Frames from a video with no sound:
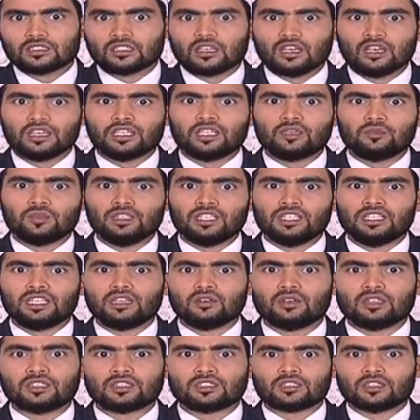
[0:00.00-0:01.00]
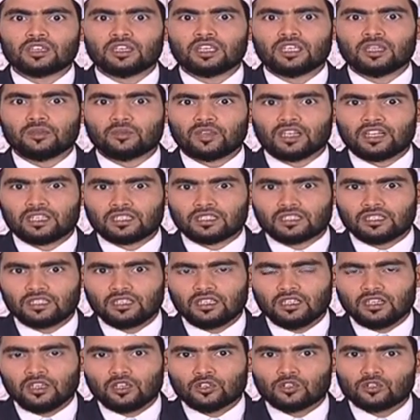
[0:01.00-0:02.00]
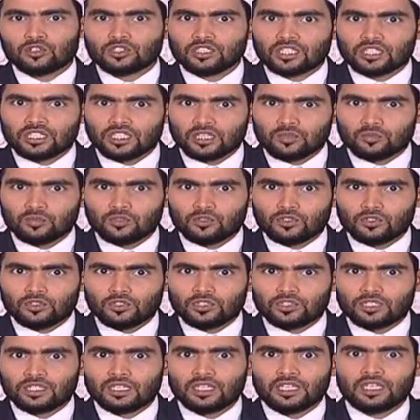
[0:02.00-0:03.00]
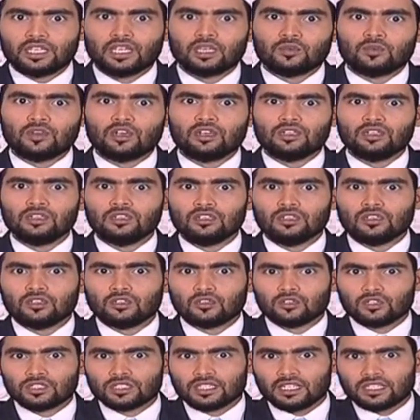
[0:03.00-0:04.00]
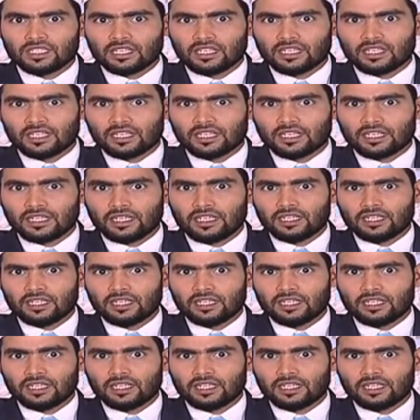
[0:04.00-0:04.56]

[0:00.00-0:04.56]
অসয়েমিনা অসমাত রোজাদার পুরুষ এবং রোজাদার